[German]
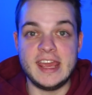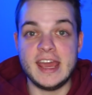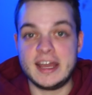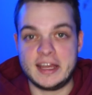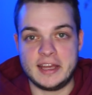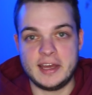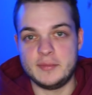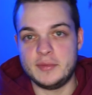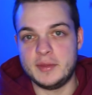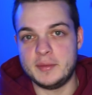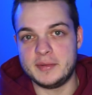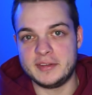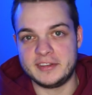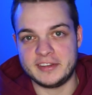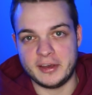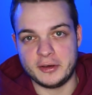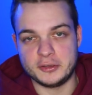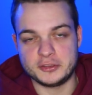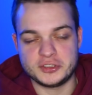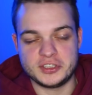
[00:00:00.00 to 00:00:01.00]
er kam
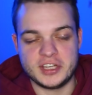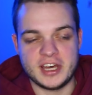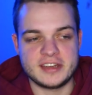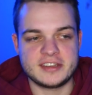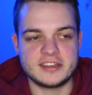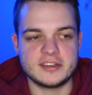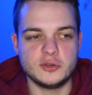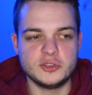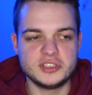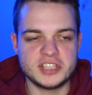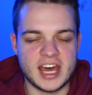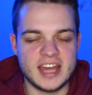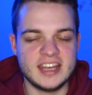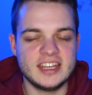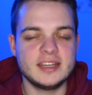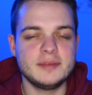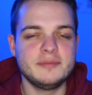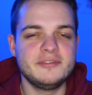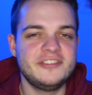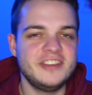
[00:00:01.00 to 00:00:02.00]
nämlich raus und hat unter
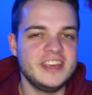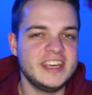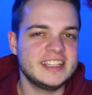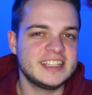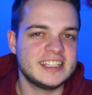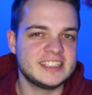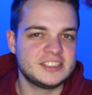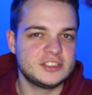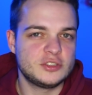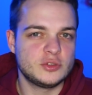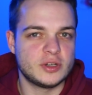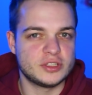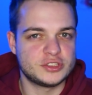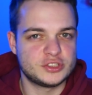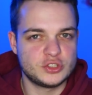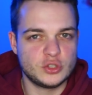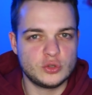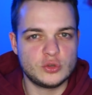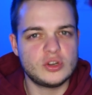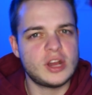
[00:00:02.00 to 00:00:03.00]
anderem wegen der
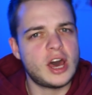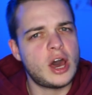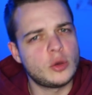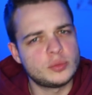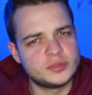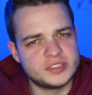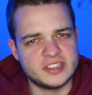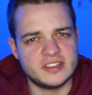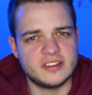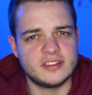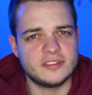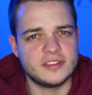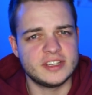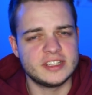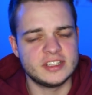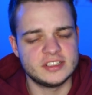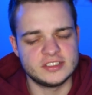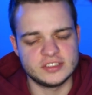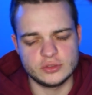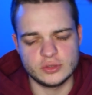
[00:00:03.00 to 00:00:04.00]
Situation oder hauptsächlich
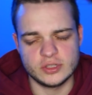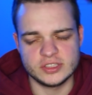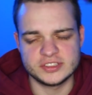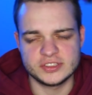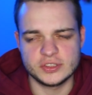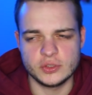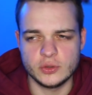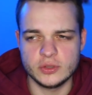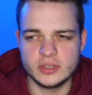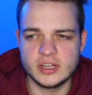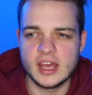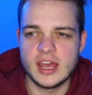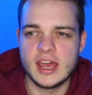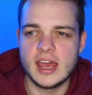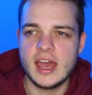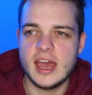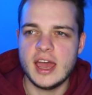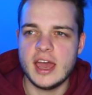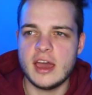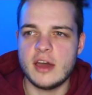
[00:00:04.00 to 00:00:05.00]
wegen der Situation
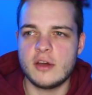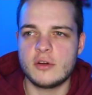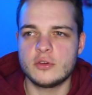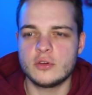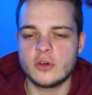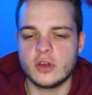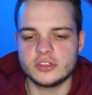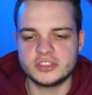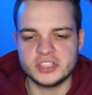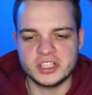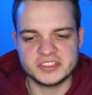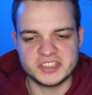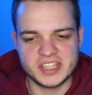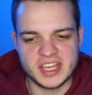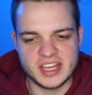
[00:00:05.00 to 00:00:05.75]
Aaron Rodgers